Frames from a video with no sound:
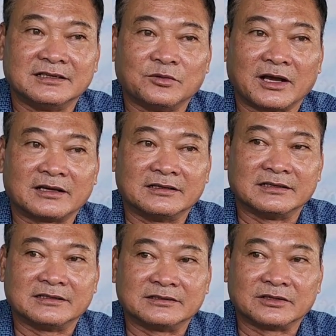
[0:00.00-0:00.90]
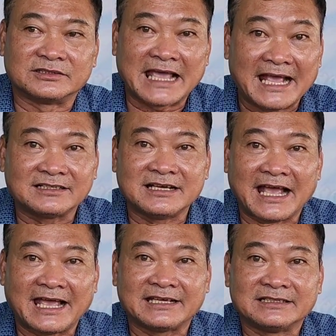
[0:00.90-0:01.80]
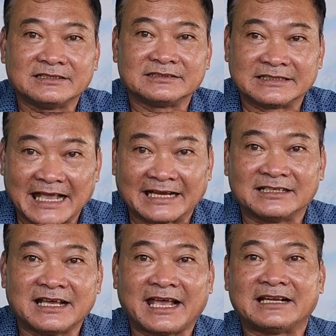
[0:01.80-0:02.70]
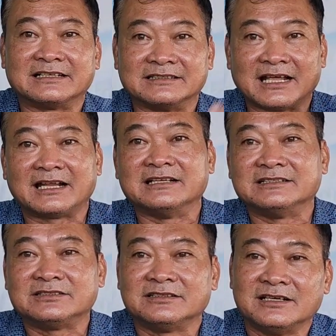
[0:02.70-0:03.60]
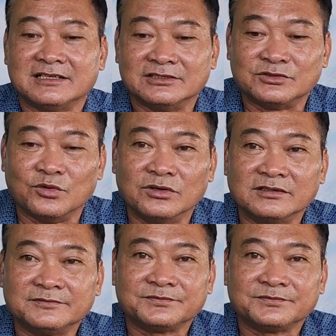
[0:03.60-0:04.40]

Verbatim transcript: hoặc ờ, rồi sáng thứ hai ừ. ngày thứ hai là người ta đi xuống